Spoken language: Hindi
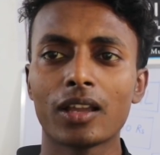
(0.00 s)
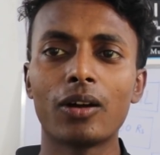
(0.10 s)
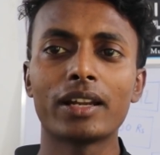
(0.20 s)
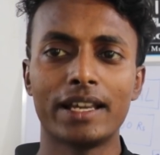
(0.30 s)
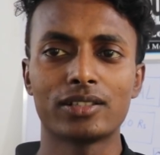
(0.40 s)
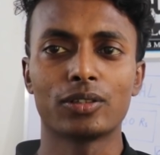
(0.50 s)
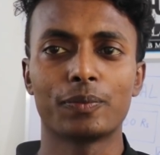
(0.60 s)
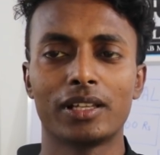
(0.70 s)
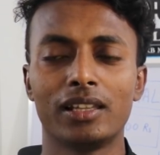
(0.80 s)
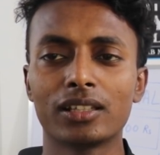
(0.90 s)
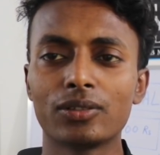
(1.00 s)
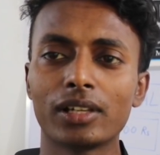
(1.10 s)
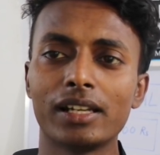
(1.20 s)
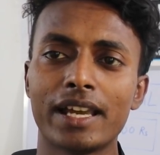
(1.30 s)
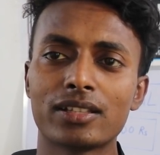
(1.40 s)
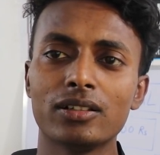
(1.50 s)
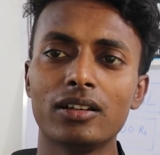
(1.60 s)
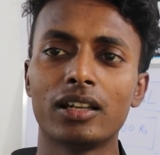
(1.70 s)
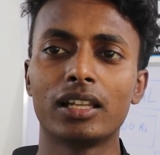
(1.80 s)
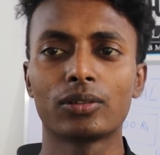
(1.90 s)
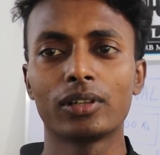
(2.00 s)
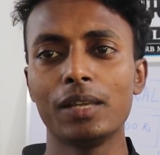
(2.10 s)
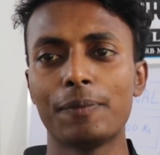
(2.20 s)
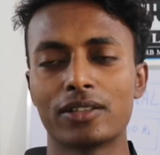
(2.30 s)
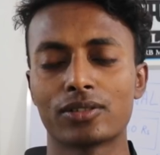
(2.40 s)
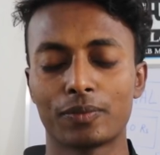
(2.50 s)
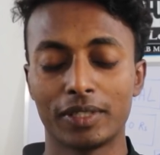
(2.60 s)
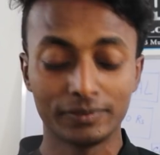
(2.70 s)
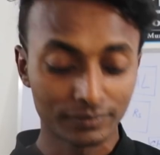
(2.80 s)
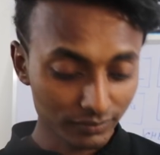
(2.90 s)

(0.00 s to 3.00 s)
और ढाई सौ रुपये लड़कियों के लिए ढाई सौ और लड़कों के लिए पाँच सौ रुपये